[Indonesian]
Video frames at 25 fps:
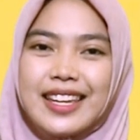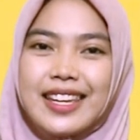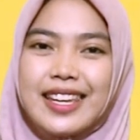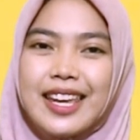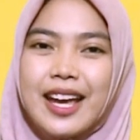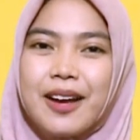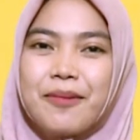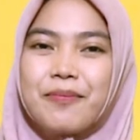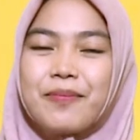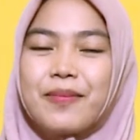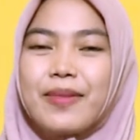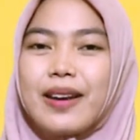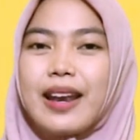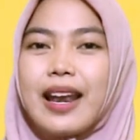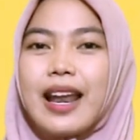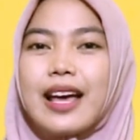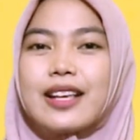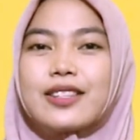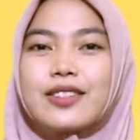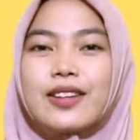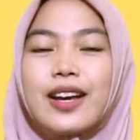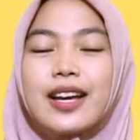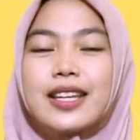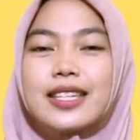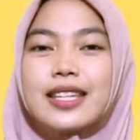Yap,
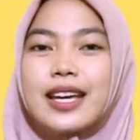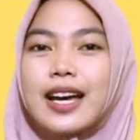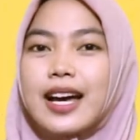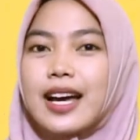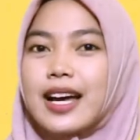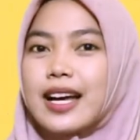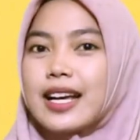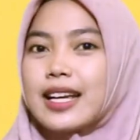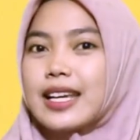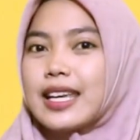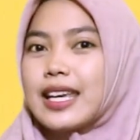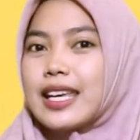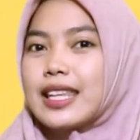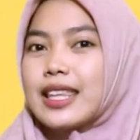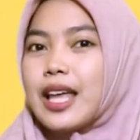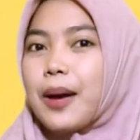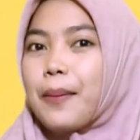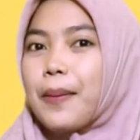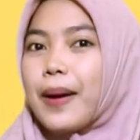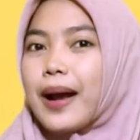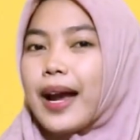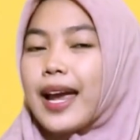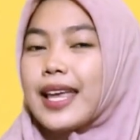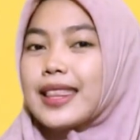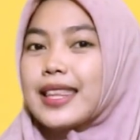langsung aja
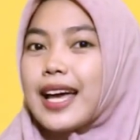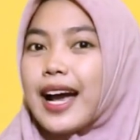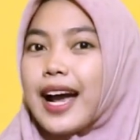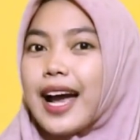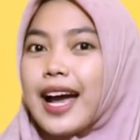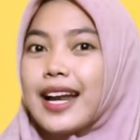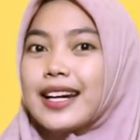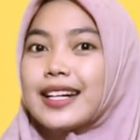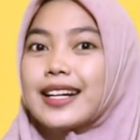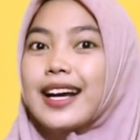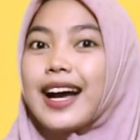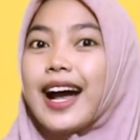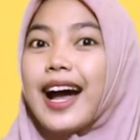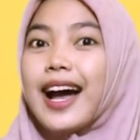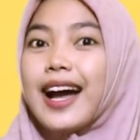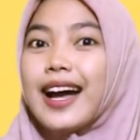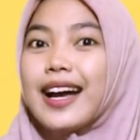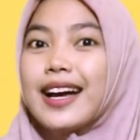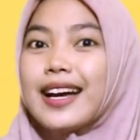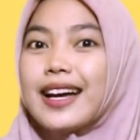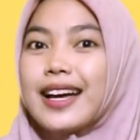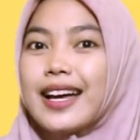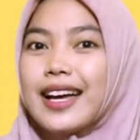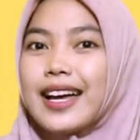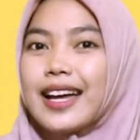kita pakai tangan
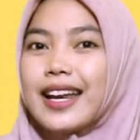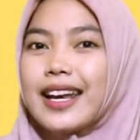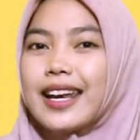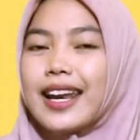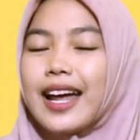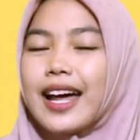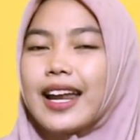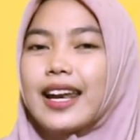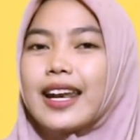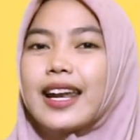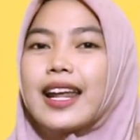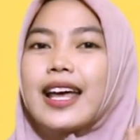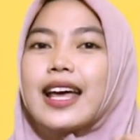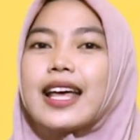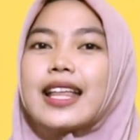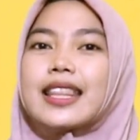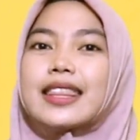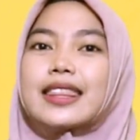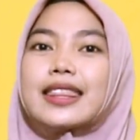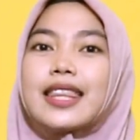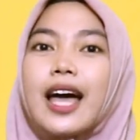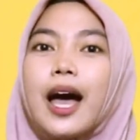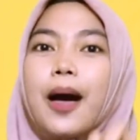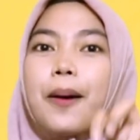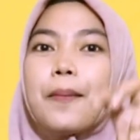kanan.
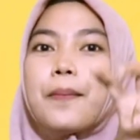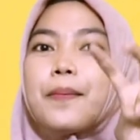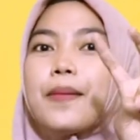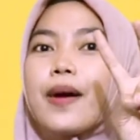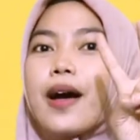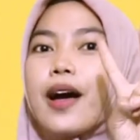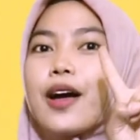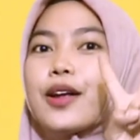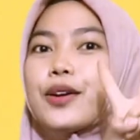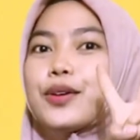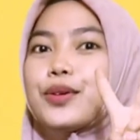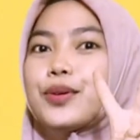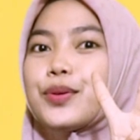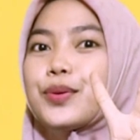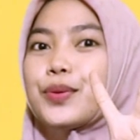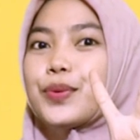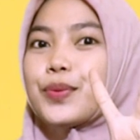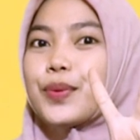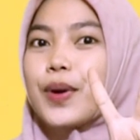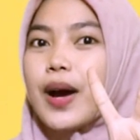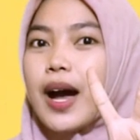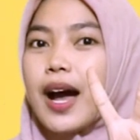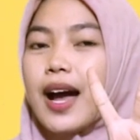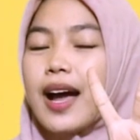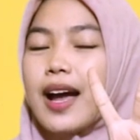Tambah
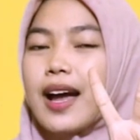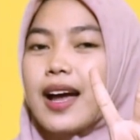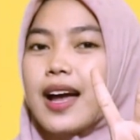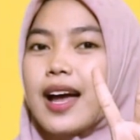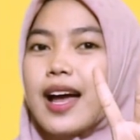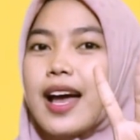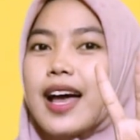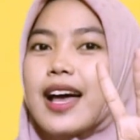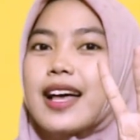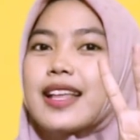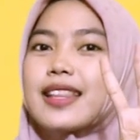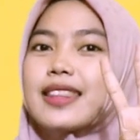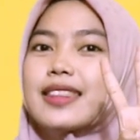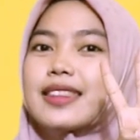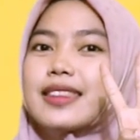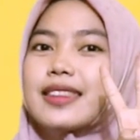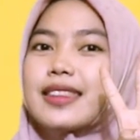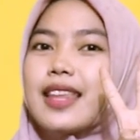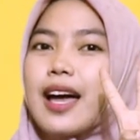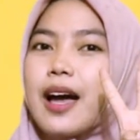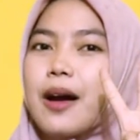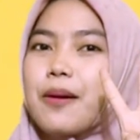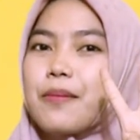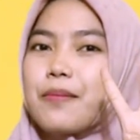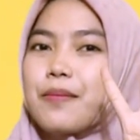2,
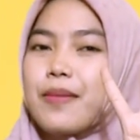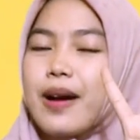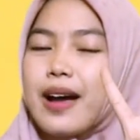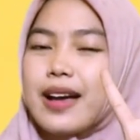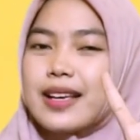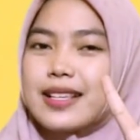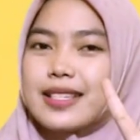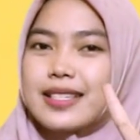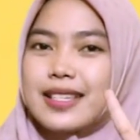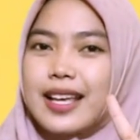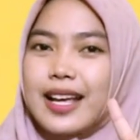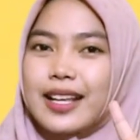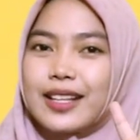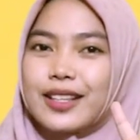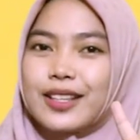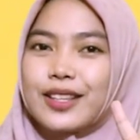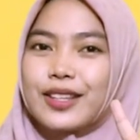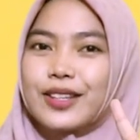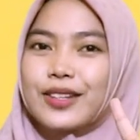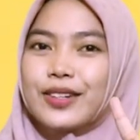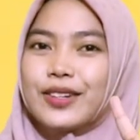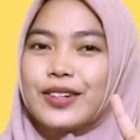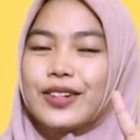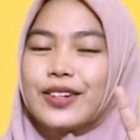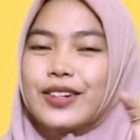tambah
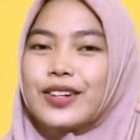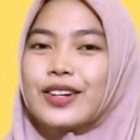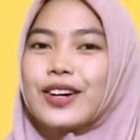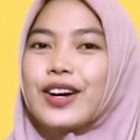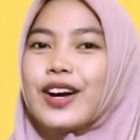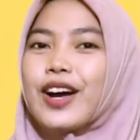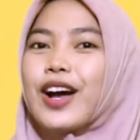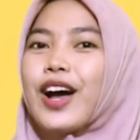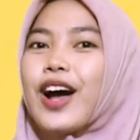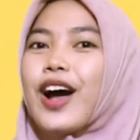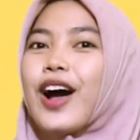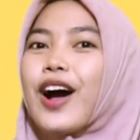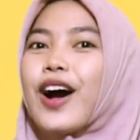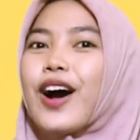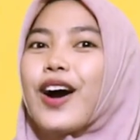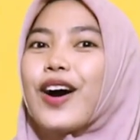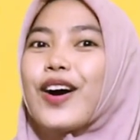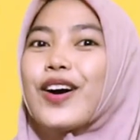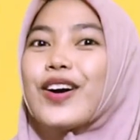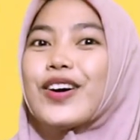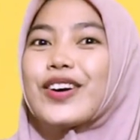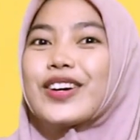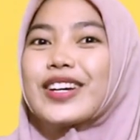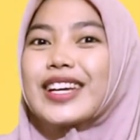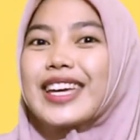1.
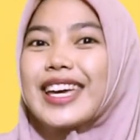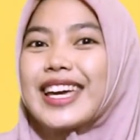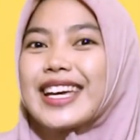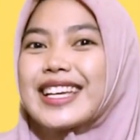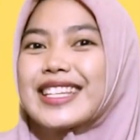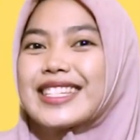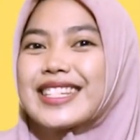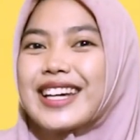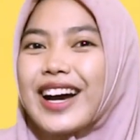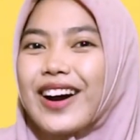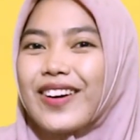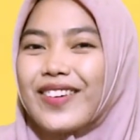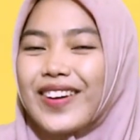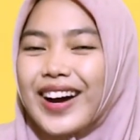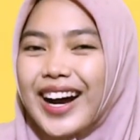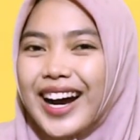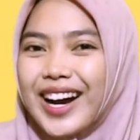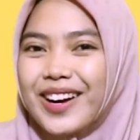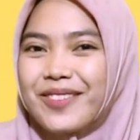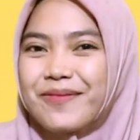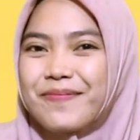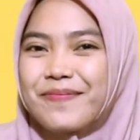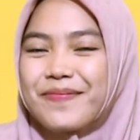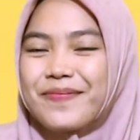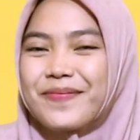Oke,
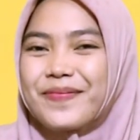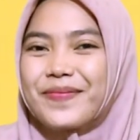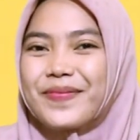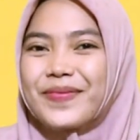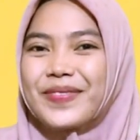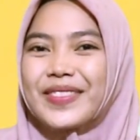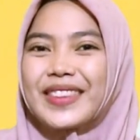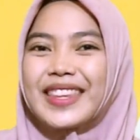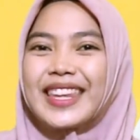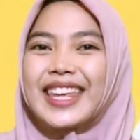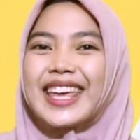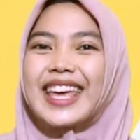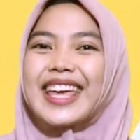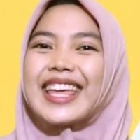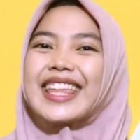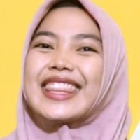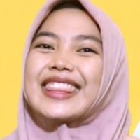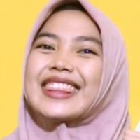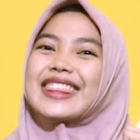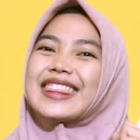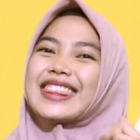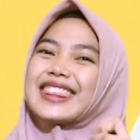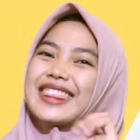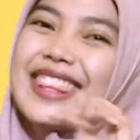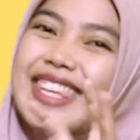jawab
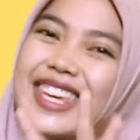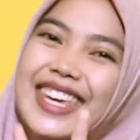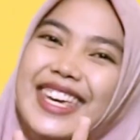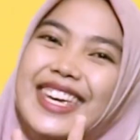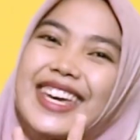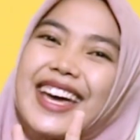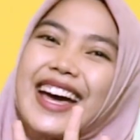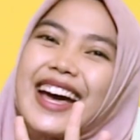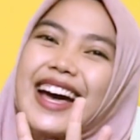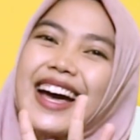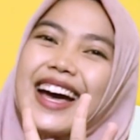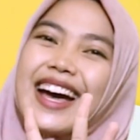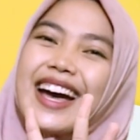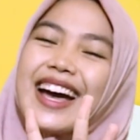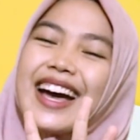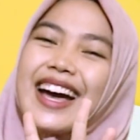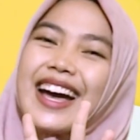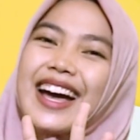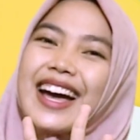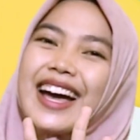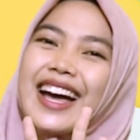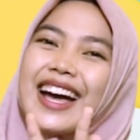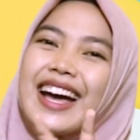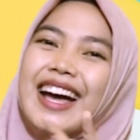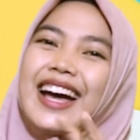
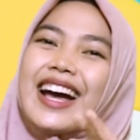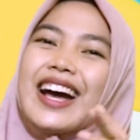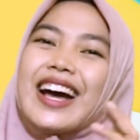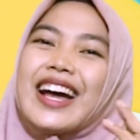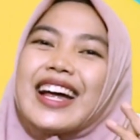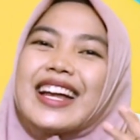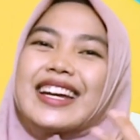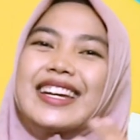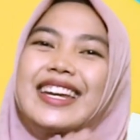3.